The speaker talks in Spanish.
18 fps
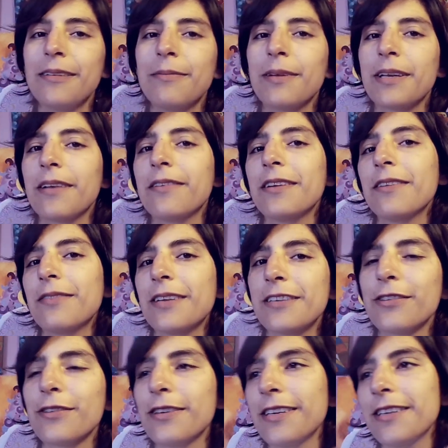me quebré el
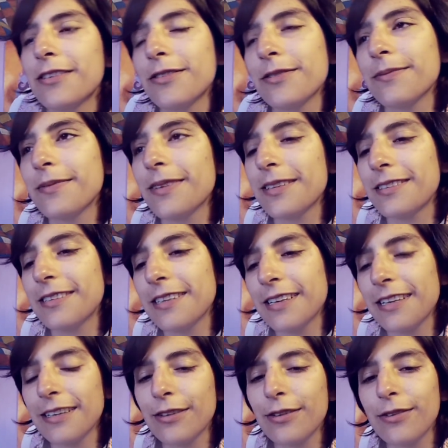brazo derecho. Así
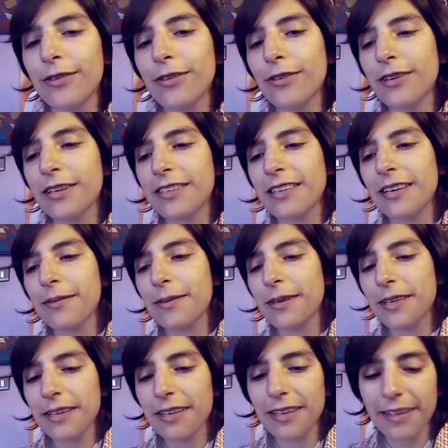que todos los
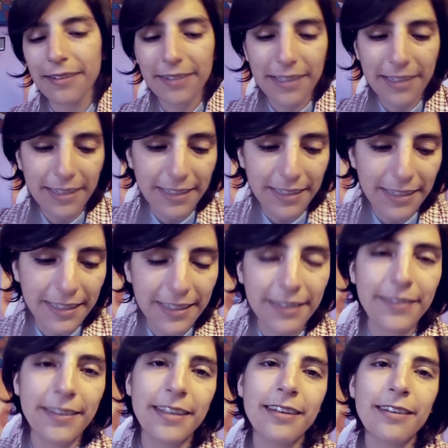exámenes que había que
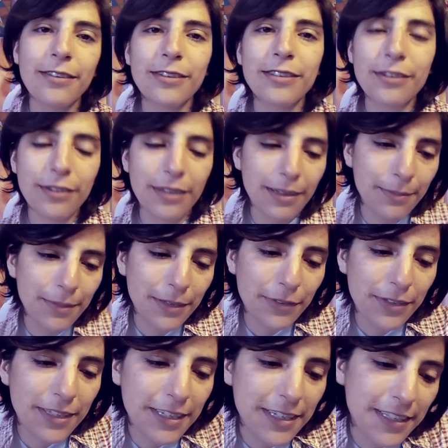escribir lo hice con la
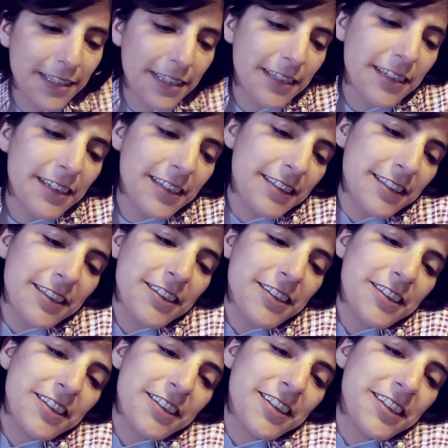mano izquierda. Así,
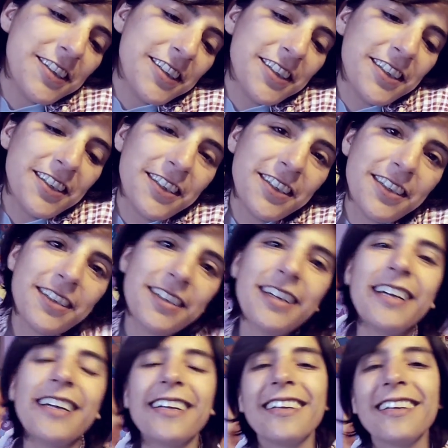
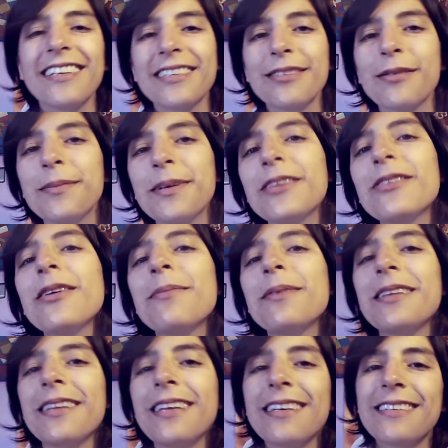¡ah! y en ese momento
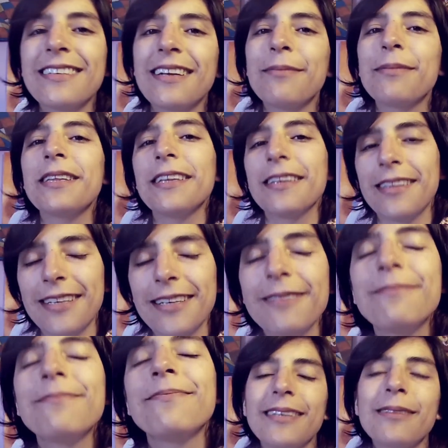aprendí a ser ambidiestra.
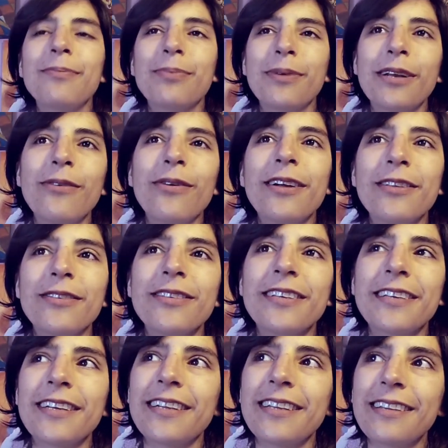Después, los años
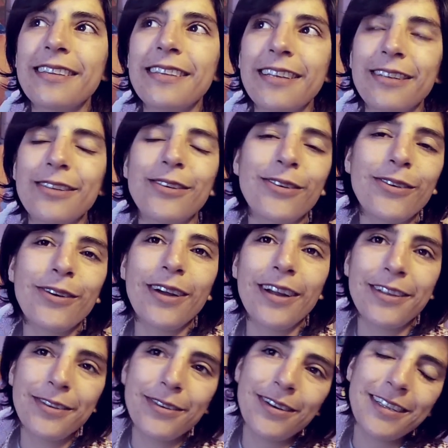siguientes, todos los
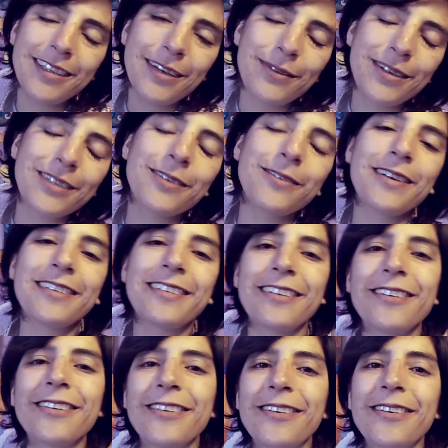años, hasta cuarto
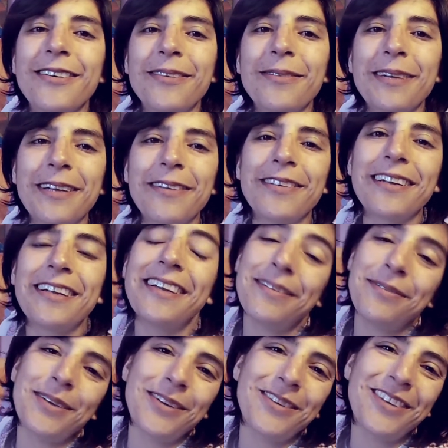básico me
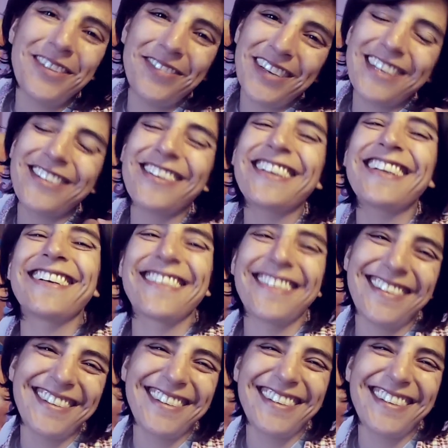quebré, pero el brazo izquierdo.